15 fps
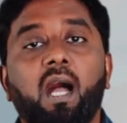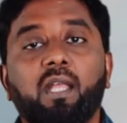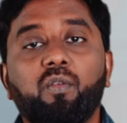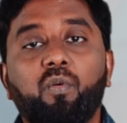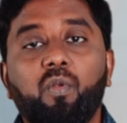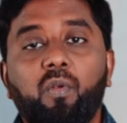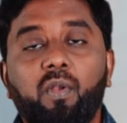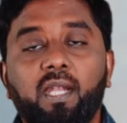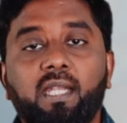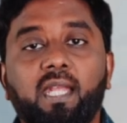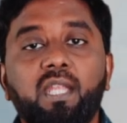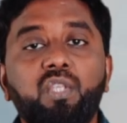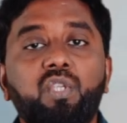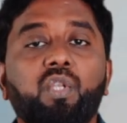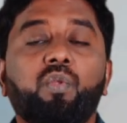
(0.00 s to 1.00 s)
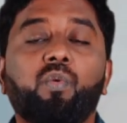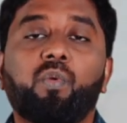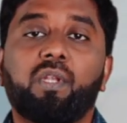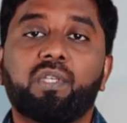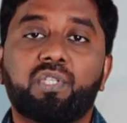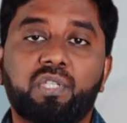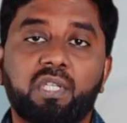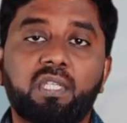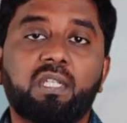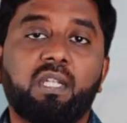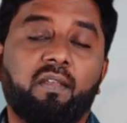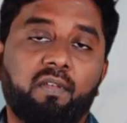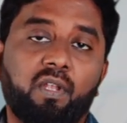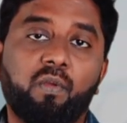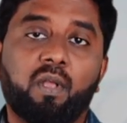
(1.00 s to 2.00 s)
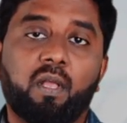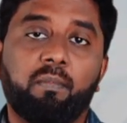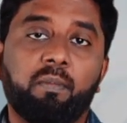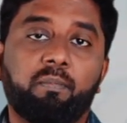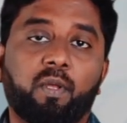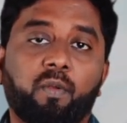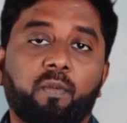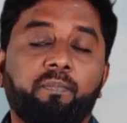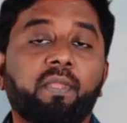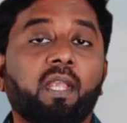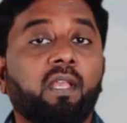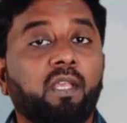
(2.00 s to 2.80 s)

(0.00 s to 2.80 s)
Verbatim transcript: அது உங்களோட டென்ஷனையும் உங்களோட ஸ்ட்ரெஸ் லெவலையும் கம்மி பண்ணும்